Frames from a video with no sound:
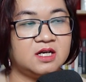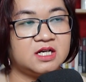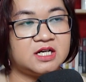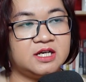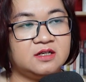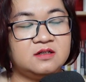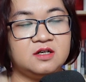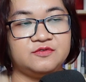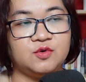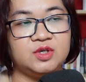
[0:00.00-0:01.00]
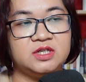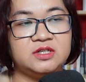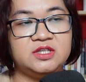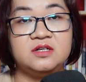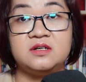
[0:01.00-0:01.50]
khiến người phụ
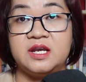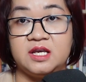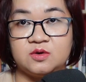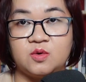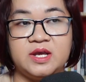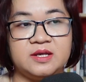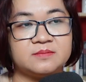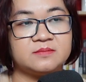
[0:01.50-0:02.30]
nữ như kiệt quệ.